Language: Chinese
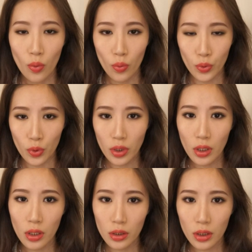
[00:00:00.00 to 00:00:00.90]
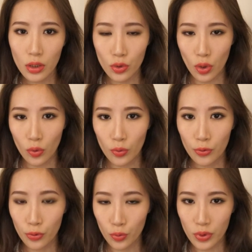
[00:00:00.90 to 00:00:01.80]
我觉得各种
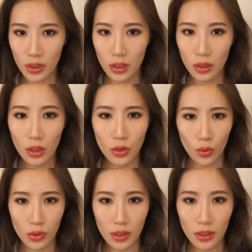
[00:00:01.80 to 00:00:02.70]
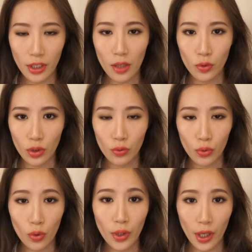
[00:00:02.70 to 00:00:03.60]
肤色、各种色调的人
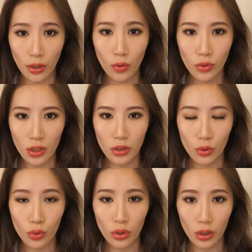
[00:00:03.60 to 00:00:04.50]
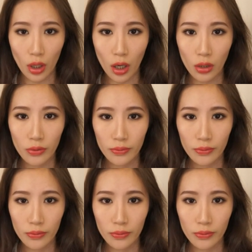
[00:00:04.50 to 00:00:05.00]
都可以用这支唇膏。